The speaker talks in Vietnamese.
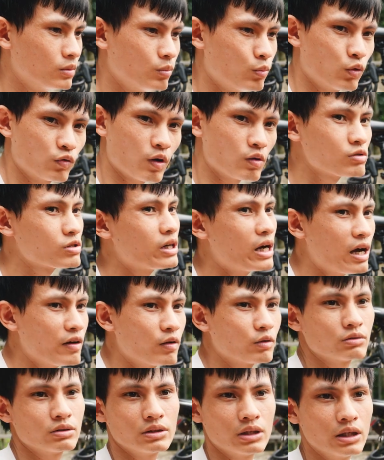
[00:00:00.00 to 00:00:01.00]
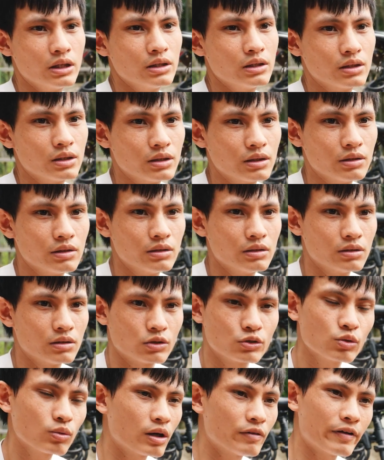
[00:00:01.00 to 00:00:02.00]
một vòng giữa hai vòng rồi đấy
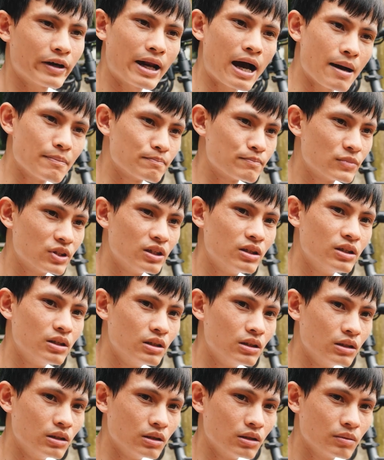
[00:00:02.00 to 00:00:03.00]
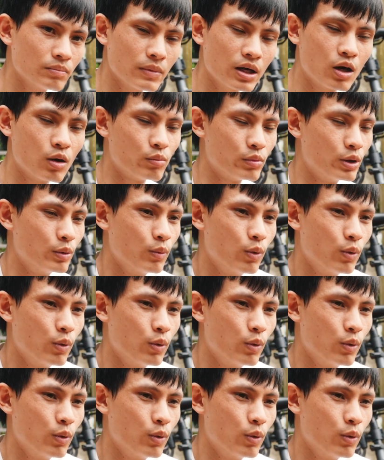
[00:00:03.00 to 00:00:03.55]
nói chung là phải đạp thì bắt đầu mới